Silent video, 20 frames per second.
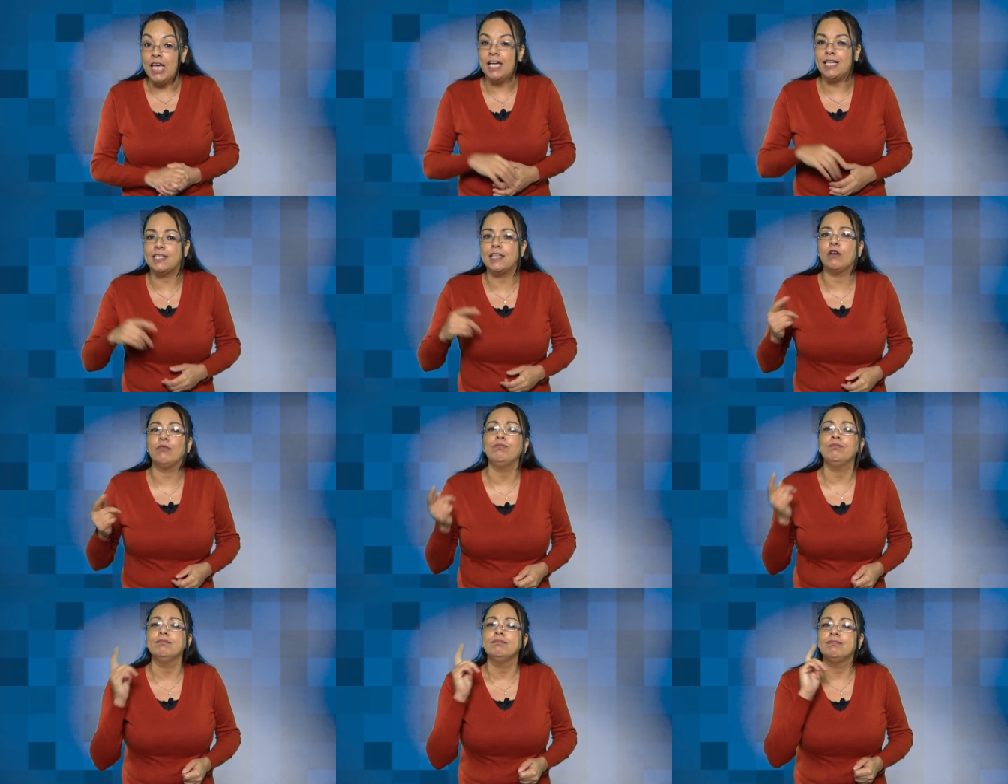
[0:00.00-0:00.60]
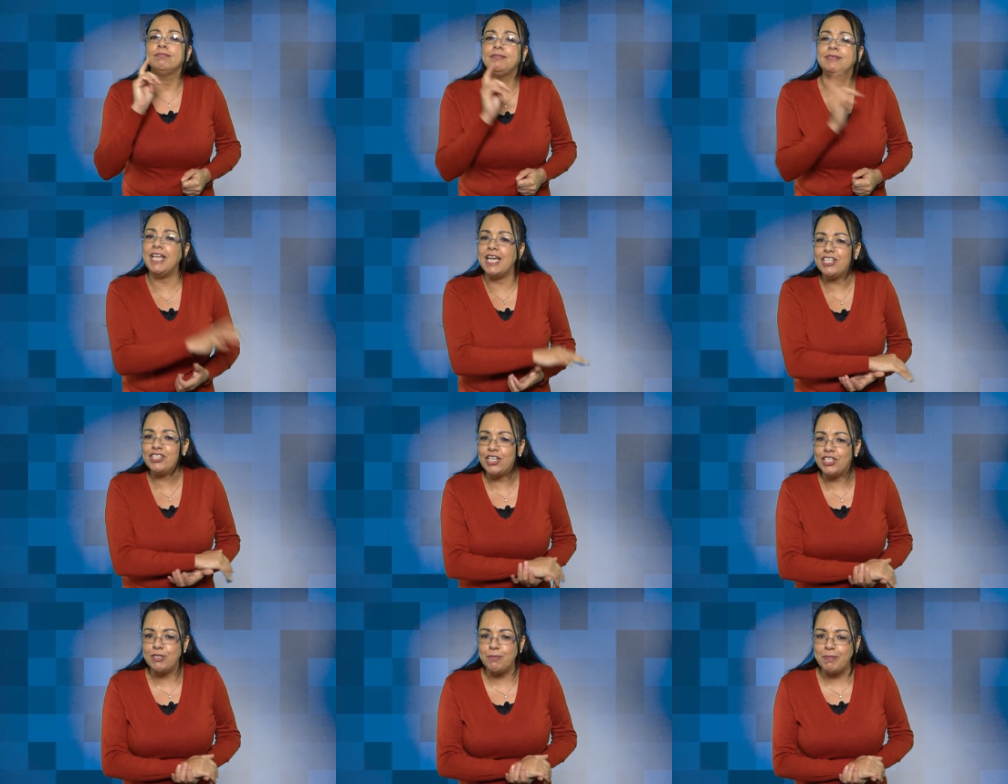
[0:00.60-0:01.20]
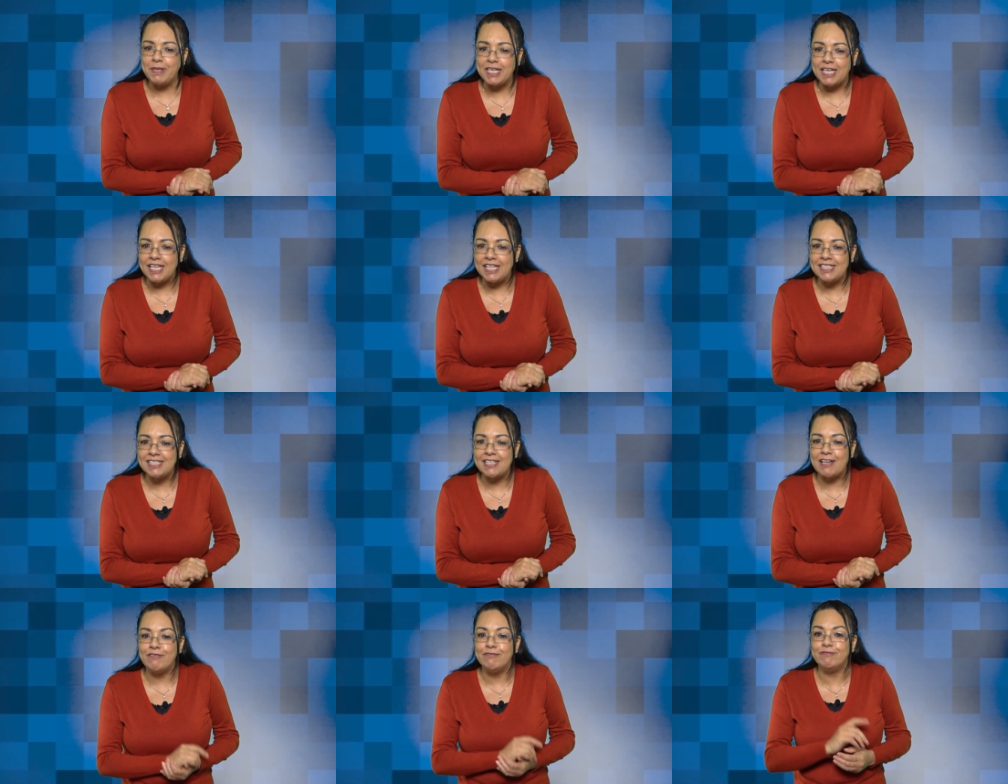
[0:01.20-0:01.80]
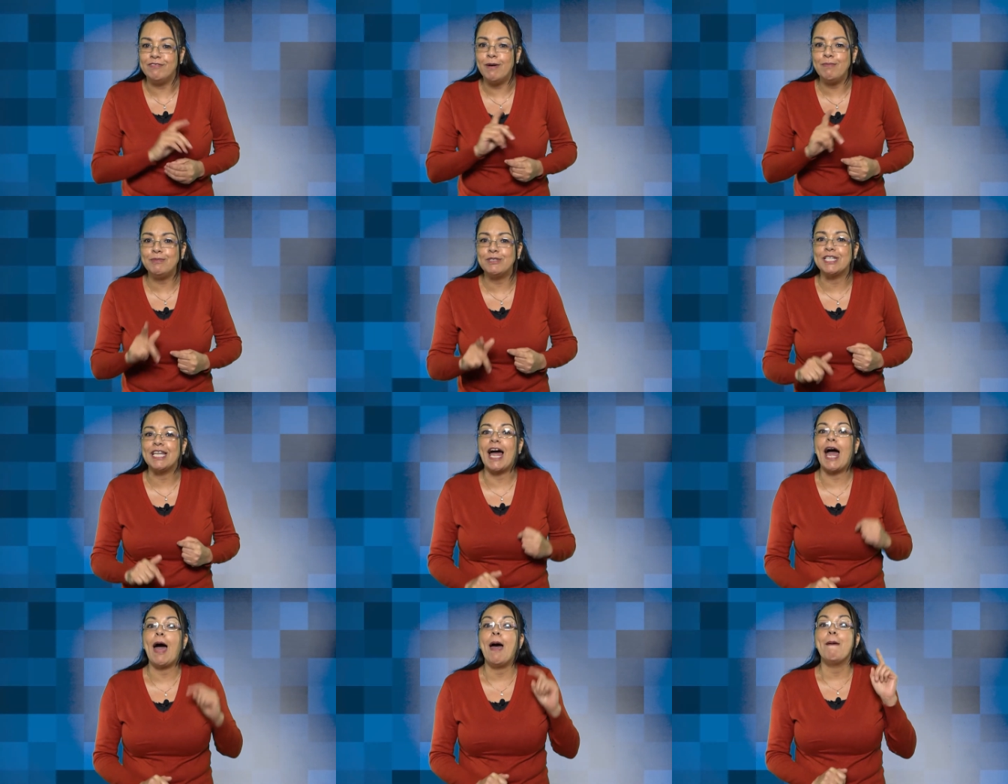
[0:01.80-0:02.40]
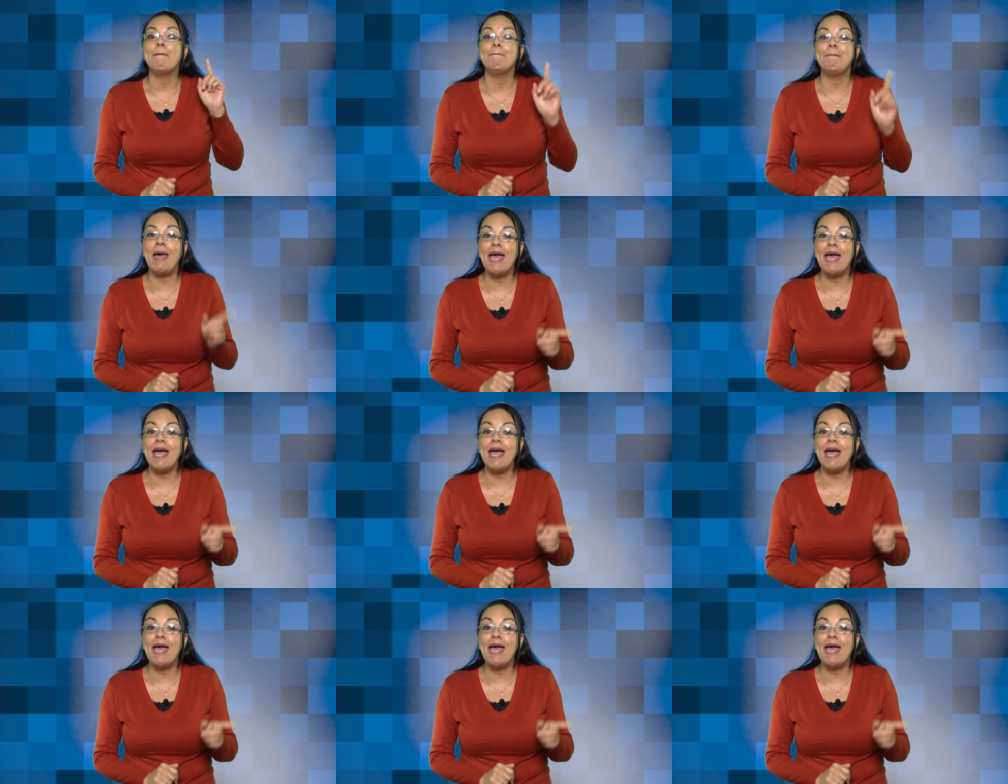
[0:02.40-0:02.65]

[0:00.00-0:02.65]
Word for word: Então, deixa de preguiça, vamos lá,